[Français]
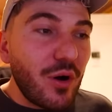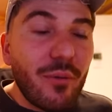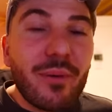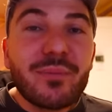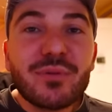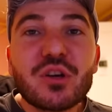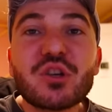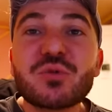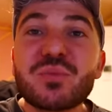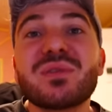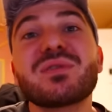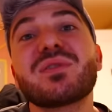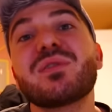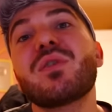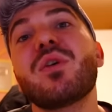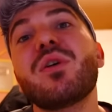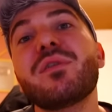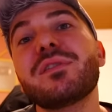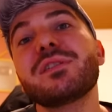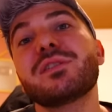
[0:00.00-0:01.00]
En même temps, je pense que
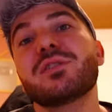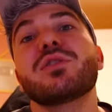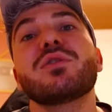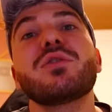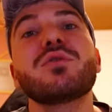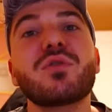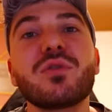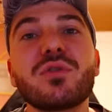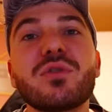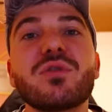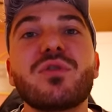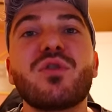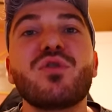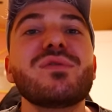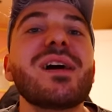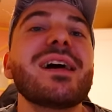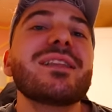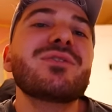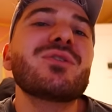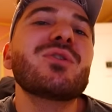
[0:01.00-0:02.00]
quand on fait ce genre de truc,
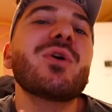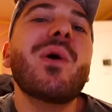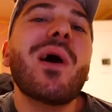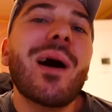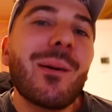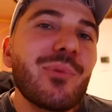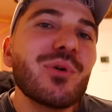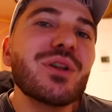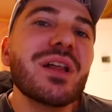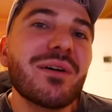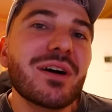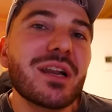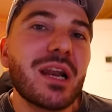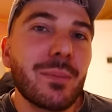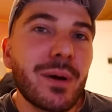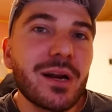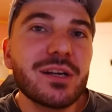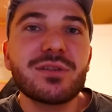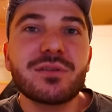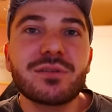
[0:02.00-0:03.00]
on attend un peu d'avoir de la
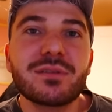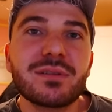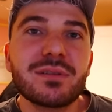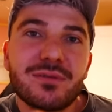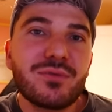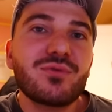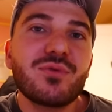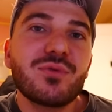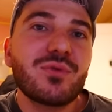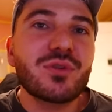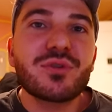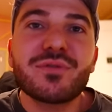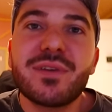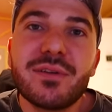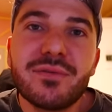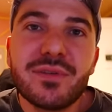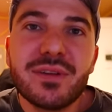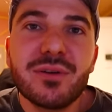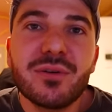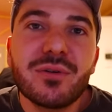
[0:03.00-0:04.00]
malchance. Surtout quand je fais
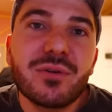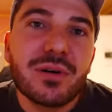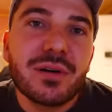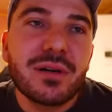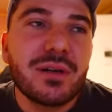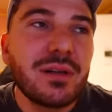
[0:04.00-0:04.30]
une vidéo, quoi.